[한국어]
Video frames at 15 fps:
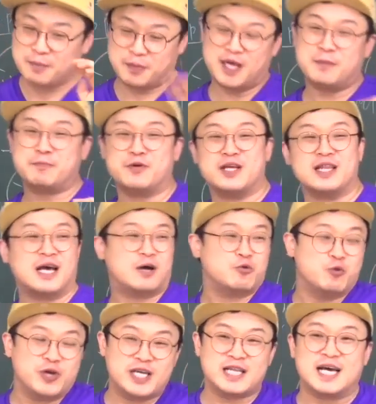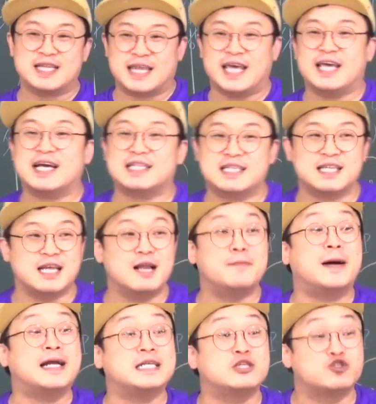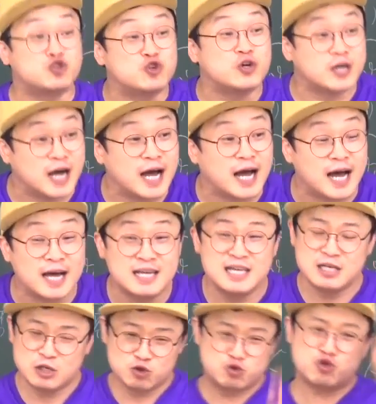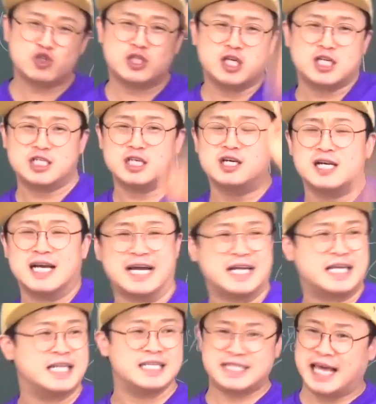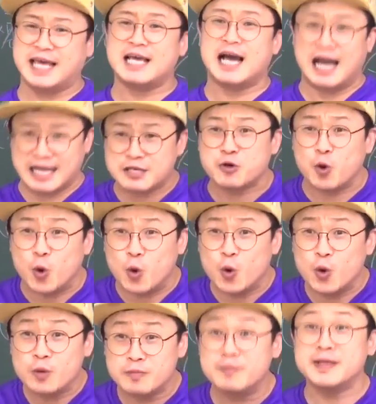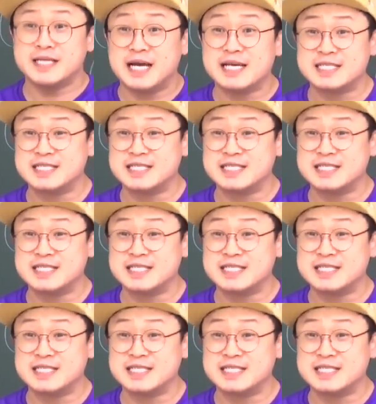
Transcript: 피뿔이나 우이나 데이 같은 일반인 주어가 누구 특정을 가리키는 데이가 아니고 뭔 말인지